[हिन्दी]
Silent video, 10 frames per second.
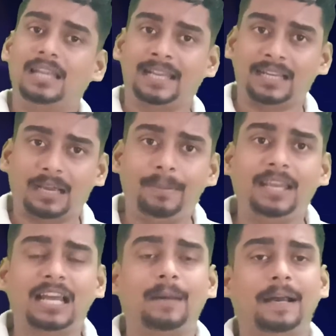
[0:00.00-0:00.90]
लेकिन
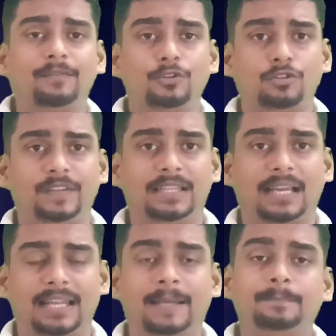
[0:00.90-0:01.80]
अभी इलाहाबाद
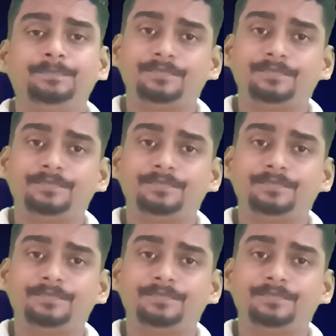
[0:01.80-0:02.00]
विश्वविद्यालय